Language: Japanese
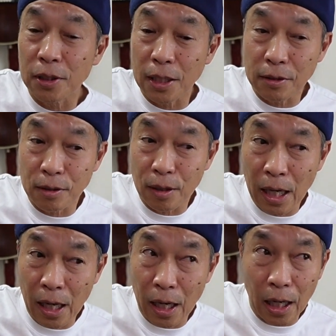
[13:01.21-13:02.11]
節
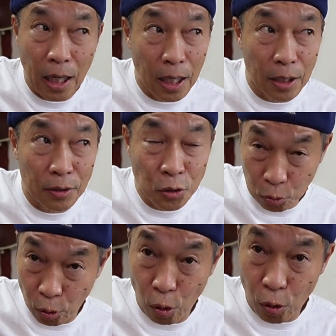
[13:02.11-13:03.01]

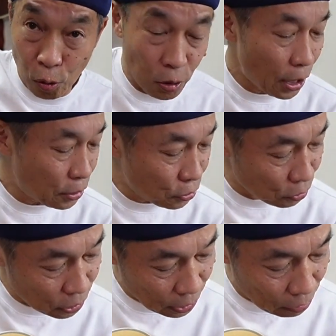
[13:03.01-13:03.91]
ちょっとを練
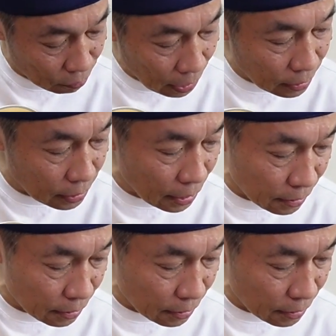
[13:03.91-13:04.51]
習している感じで